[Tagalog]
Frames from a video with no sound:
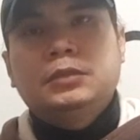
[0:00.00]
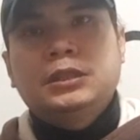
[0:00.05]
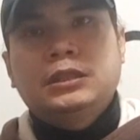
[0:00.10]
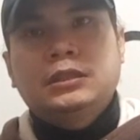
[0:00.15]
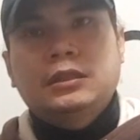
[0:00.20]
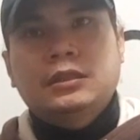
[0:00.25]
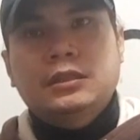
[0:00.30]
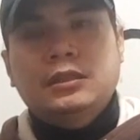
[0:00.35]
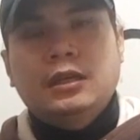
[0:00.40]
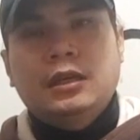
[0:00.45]

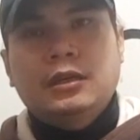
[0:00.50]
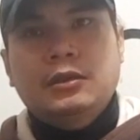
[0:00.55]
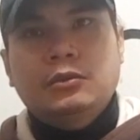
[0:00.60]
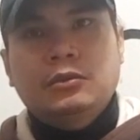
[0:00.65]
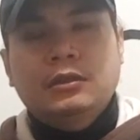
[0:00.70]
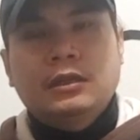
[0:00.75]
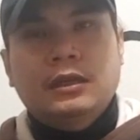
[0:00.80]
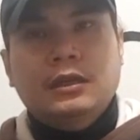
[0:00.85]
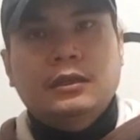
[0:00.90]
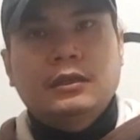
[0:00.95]
bisis na
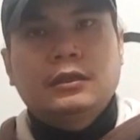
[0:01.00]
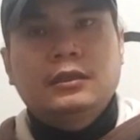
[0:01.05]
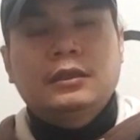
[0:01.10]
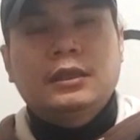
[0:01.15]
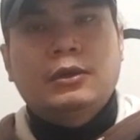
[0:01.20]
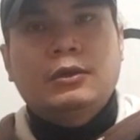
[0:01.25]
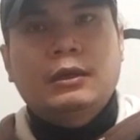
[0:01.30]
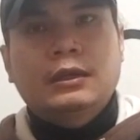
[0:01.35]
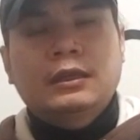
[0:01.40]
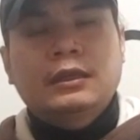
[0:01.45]
akong
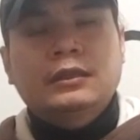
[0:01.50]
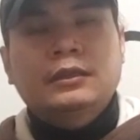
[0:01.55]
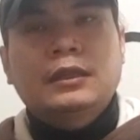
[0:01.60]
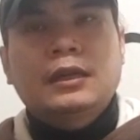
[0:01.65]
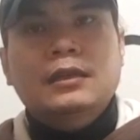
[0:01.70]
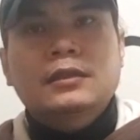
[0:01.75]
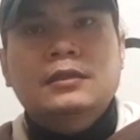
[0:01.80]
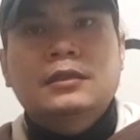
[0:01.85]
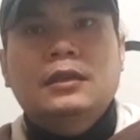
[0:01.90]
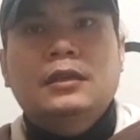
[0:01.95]
nagtawag ng
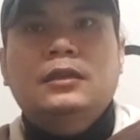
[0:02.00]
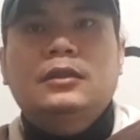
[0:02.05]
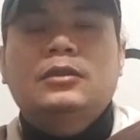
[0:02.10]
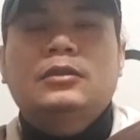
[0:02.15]
taxi